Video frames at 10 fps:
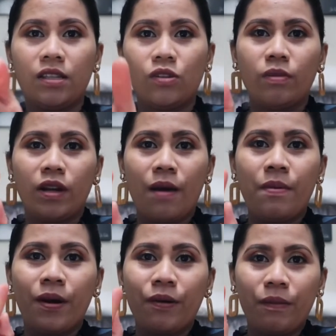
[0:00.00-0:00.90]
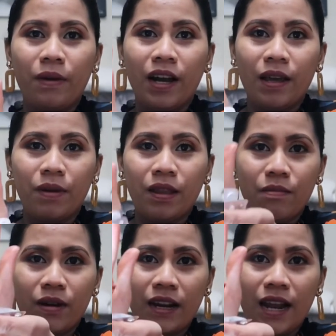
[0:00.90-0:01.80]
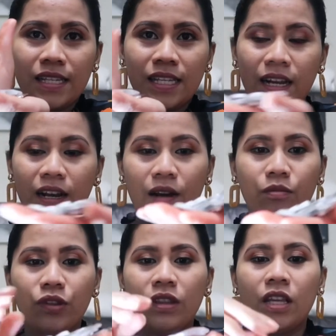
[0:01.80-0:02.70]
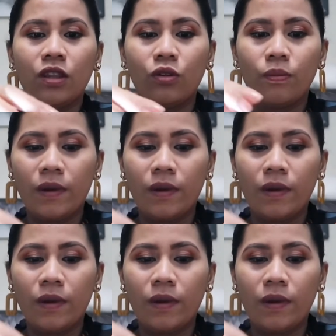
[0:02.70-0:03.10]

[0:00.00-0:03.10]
So, marami akong mga iba't ibang klase ng gamot dito.